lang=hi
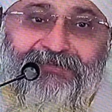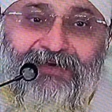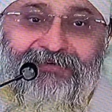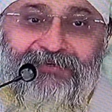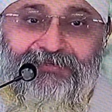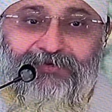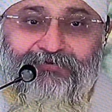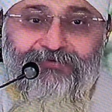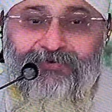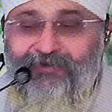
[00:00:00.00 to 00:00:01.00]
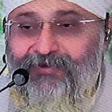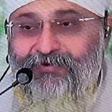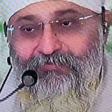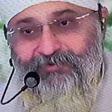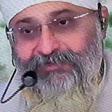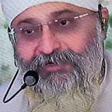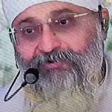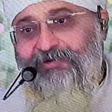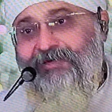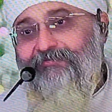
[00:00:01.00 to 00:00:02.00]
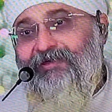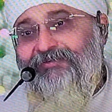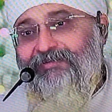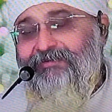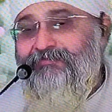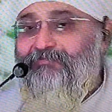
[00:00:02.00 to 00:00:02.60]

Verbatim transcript: दान करता हूँ मुझे लोग नहीं मानते